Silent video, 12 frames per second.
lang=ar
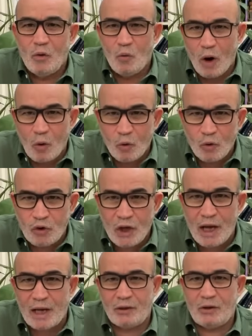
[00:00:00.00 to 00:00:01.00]

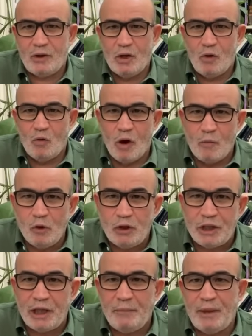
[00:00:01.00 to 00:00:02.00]
وقساة
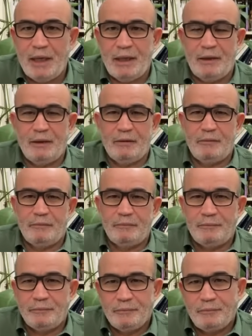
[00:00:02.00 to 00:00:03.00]
ومجرمين
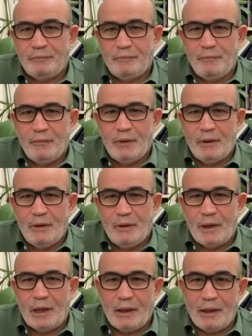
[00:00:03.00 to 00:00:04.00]

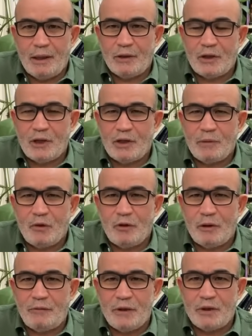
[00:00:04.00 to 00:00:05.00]
الذين
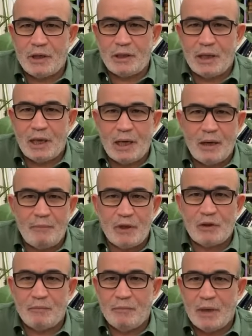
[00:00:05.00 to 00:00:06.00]
سيجتمعون في جدة
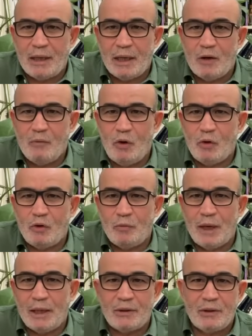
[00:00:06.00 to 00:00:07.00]
باسم أنهم
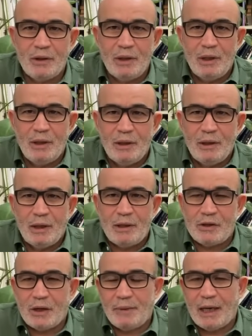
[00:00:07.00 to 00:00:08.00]
حكومات
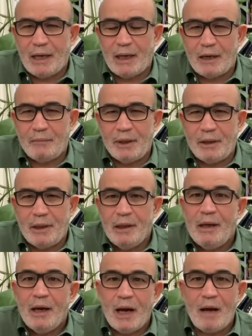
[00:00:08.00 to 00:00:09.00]
الجامعة العربية
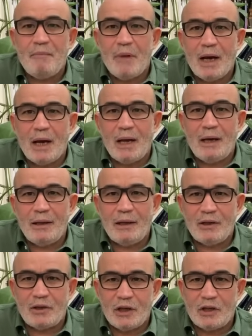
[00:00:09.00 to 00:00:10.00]
أما
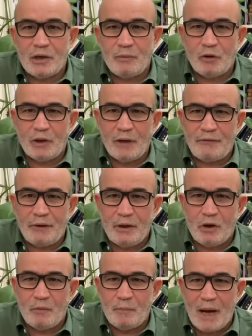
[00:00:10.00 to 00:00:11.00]
الذين سيجتمعون في
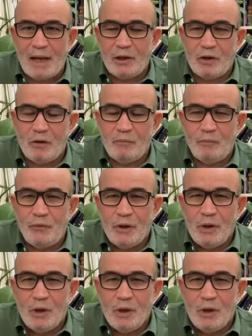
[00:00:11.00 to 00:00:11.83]
يوم بعدهم